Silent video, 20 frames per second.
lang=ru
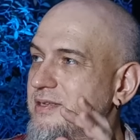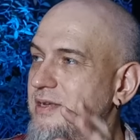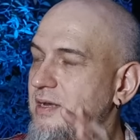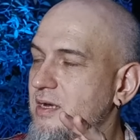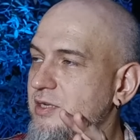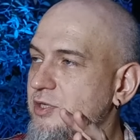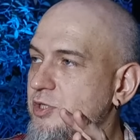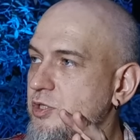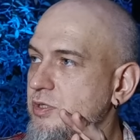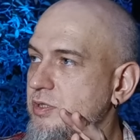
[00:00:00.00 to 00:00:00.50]

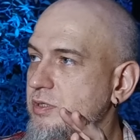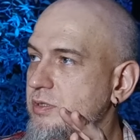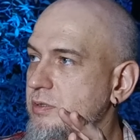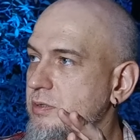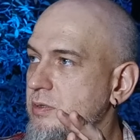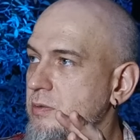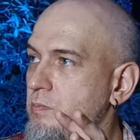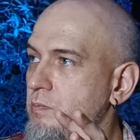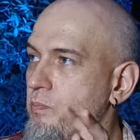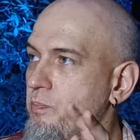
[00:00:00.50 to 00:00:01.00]

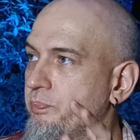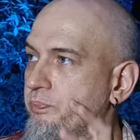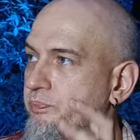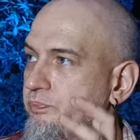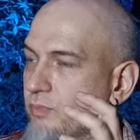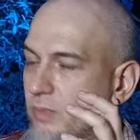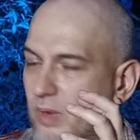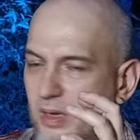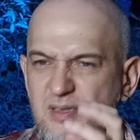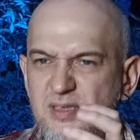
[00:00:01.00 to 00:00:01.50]
тяжесть,
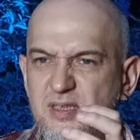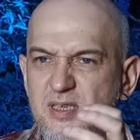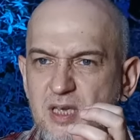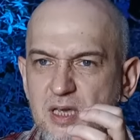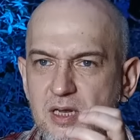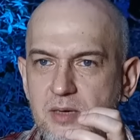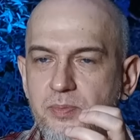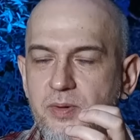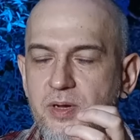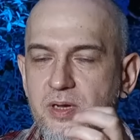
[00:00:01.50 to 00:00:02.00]

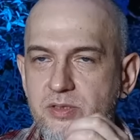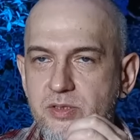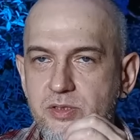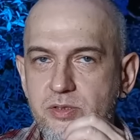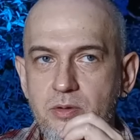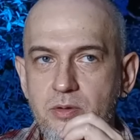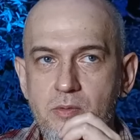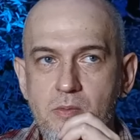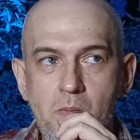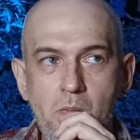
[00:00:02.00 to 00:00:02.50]

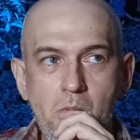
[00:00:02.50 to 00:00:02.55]
терпкость,